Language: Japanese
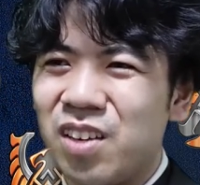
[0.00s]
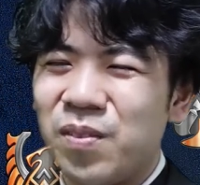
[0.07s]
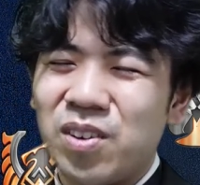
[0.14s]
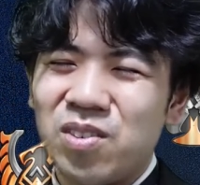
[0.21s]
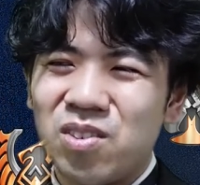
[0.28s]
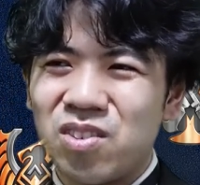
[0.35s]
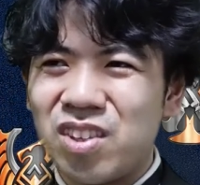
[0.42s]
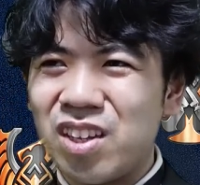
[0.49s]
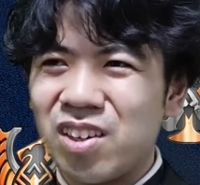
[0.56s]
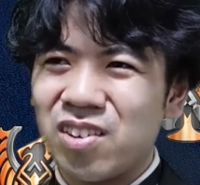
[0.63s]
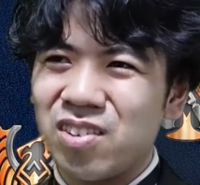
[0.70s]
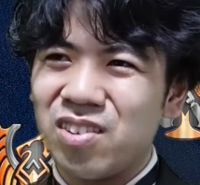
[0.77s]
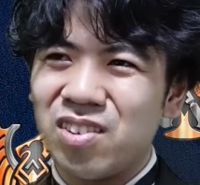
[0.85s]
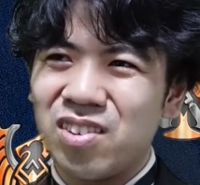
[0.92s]
まあ、
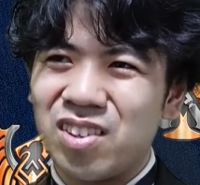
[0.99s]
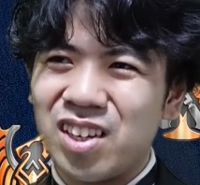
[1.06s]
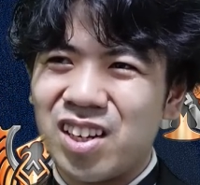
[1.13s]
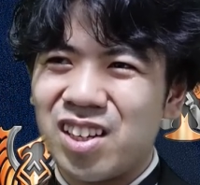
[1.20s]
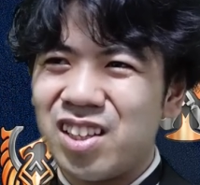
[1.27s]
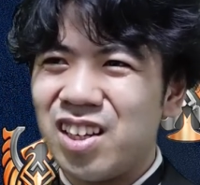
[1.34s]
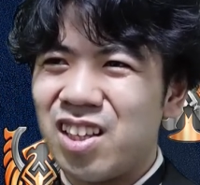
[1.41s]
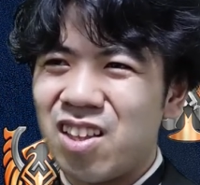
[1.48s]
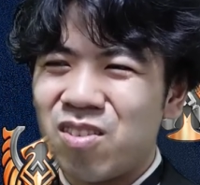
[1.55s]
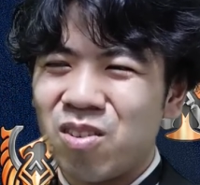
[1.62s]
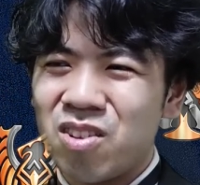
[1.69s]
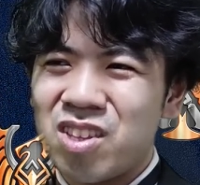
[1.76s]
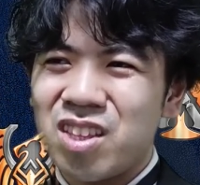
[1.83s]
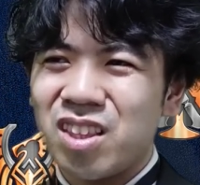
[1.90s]
ルーティングできて、でそ
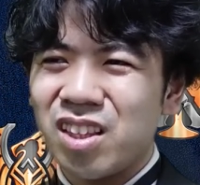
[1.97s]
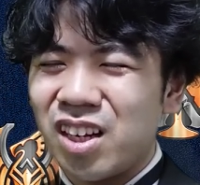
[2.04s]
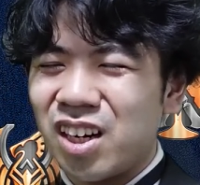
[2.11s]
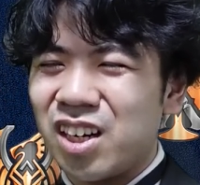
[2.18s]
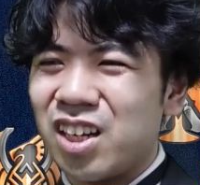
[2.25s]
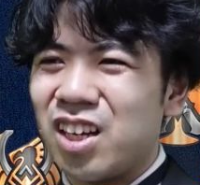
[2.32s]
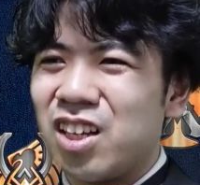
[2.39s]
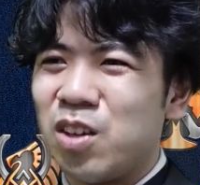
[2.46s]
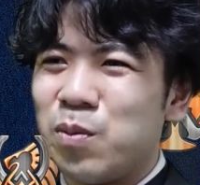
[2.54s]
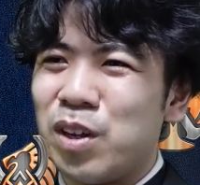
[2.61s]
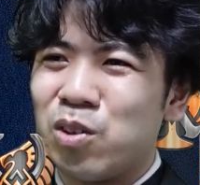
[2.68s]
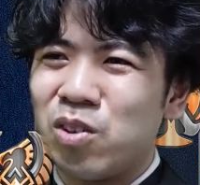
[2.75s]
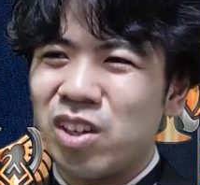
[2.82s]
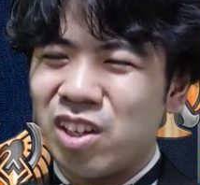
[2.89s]
の死んだら
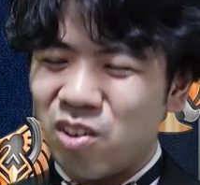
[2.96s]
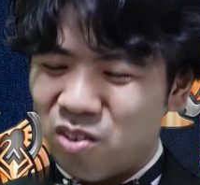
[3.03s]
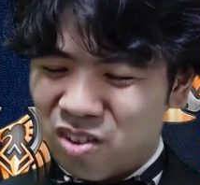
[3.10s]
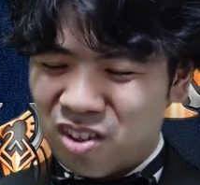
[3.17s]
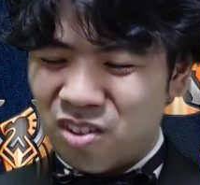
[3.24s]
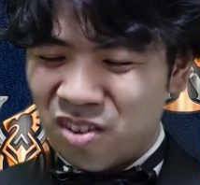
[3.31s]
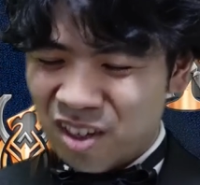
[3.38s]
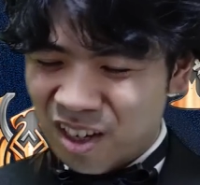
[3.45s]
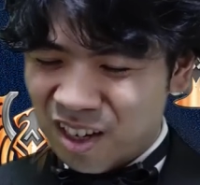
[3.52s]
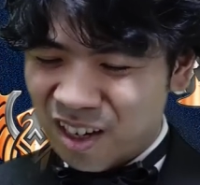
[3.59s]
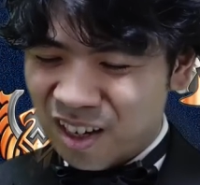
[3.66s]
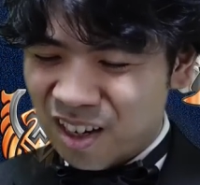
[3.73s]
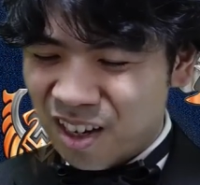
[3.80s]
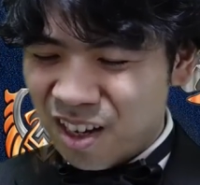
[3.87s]
リアニメートできるっていうの
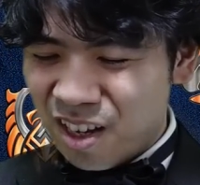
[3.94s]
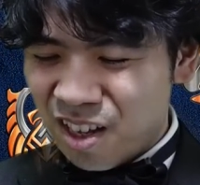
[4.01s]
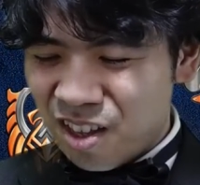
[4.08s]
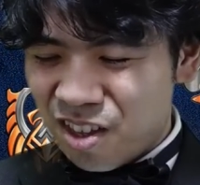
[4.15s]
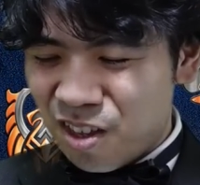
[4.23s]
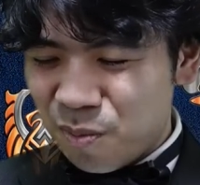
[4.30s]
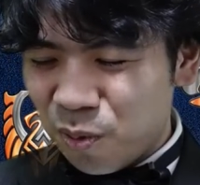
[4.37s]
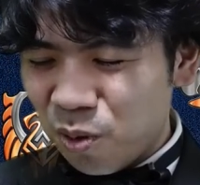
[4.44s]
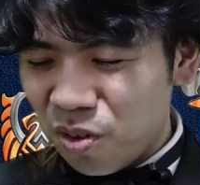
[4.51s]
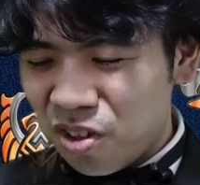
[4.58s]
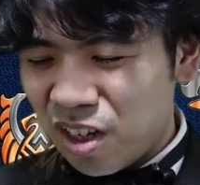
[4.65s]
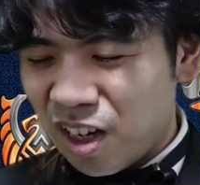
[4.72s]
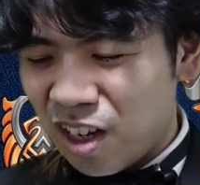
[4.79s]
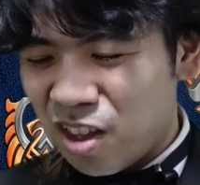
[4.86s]
で、死亡
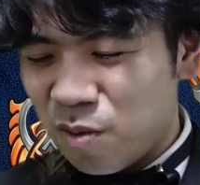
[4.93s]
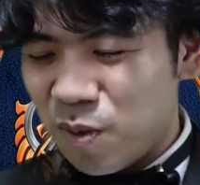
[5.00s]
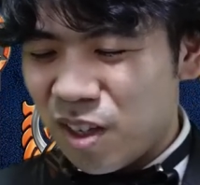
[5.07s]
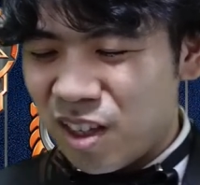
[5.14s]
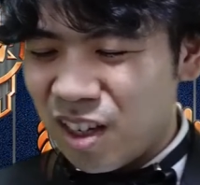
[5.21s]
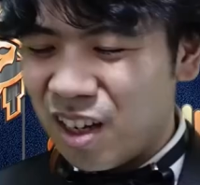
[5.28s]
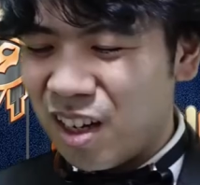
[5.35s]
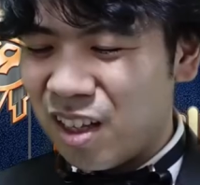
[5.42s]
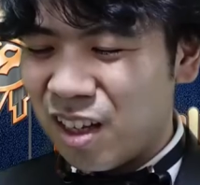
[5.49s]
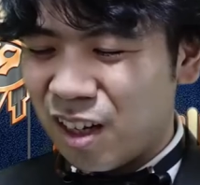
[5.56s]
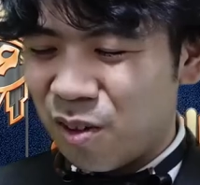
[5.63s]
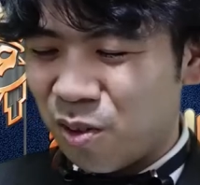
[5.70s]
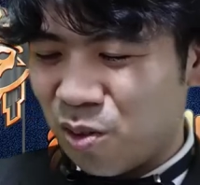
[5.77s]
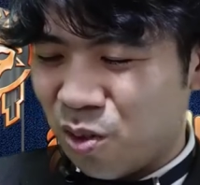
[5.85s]
時に初めてなんか